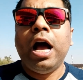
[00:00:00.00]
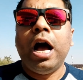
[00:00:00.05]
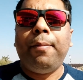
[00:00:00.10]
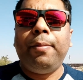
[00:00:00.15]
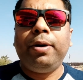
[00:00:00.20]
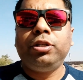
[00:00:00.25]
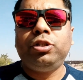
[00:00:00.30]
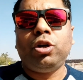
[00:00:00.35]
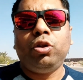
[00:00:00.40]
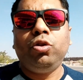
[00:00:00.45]

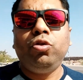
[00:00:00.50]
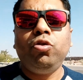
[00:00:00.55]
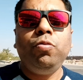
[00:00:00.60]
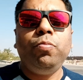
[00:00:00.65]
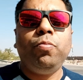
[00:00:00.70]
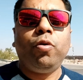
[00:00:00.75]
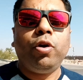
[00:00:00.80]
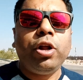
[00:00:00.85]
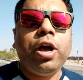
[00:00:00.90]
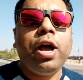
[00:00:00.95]
আমার যতদূর
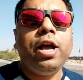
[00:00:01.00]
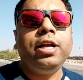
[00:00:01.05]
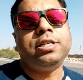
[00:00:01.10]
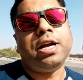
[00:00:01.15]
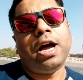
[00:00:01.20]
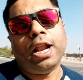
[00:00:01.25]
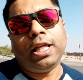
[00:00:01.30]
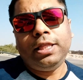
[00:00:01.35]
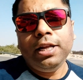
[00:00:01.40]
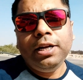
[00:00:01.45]
মনে হয়
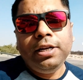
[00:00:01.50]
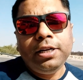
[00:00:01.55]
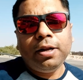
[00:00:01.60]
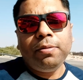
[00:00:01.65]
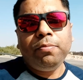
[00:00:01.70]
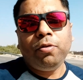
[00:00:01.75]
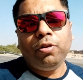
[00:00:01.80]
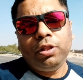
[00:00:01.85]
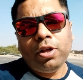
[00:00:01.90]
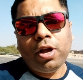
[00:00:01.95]
সাড়ে
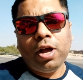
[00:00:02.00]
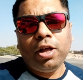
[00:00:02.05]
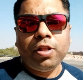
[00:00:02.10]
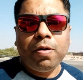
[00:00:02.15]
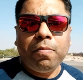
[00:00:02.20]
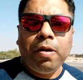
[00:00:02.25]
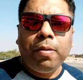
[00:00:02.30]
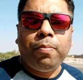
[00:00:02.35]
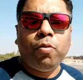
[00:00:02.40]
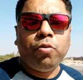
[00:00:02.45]
তিনটের মধ্যে হয়তো
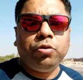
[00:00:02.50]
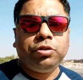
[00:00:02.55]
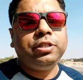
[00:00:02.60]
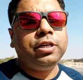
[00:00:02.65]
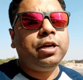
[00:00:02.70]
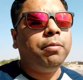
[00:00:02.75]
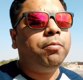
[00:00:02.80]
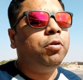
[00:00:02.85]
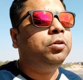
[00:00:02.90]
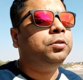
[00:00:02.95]
আমরা পৌঁছে
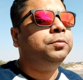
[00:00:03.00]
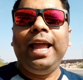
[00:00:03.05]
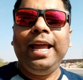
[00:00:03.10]
যাবো